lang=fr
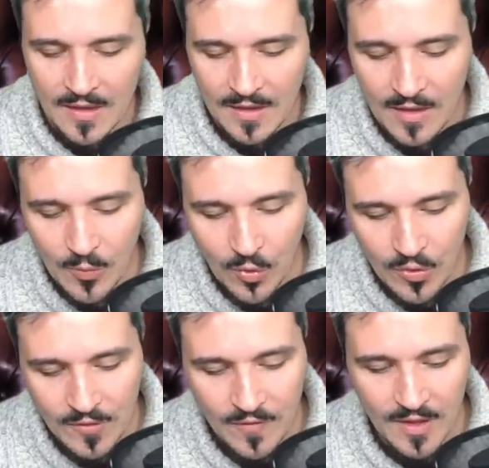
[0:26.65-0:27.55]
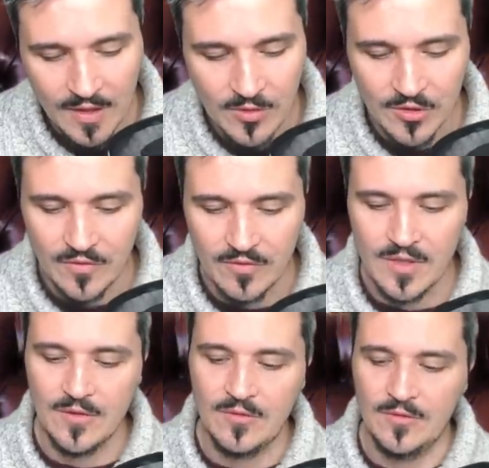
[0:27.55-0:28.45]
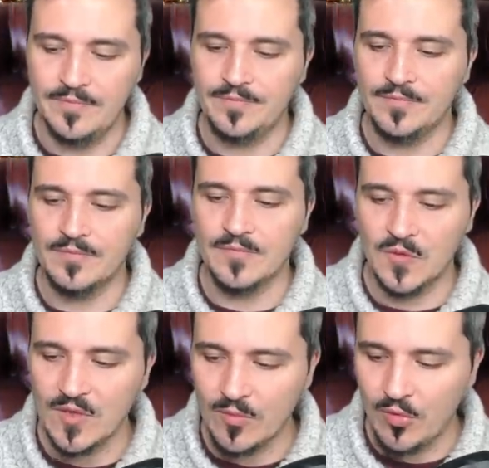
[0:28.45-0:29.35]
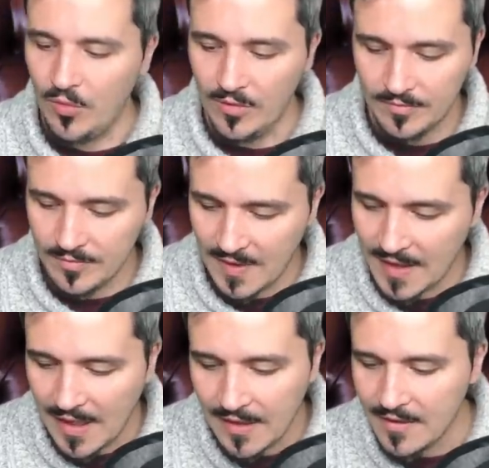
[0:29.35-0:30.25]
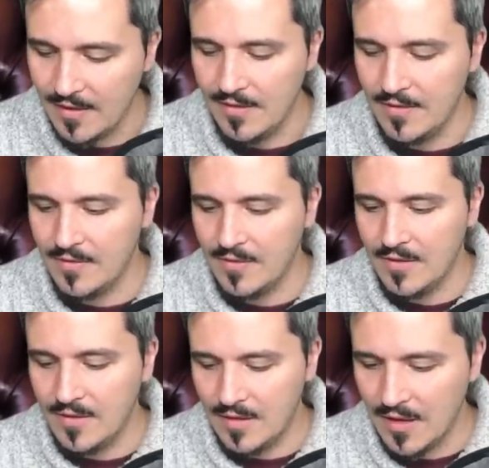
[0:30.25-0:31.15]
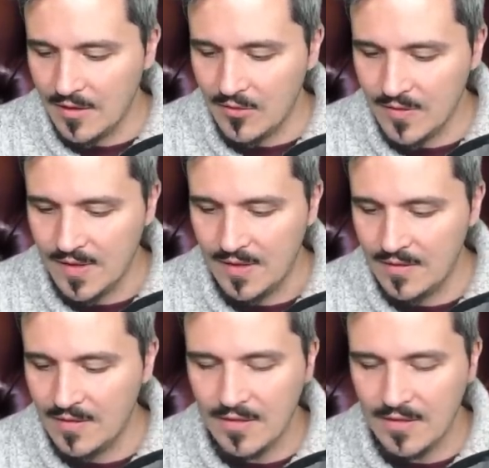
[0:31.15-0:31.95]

Et alors pour ce faire, eh bien, je vais vous lire le... tout simplement tel quel, tel que c'est,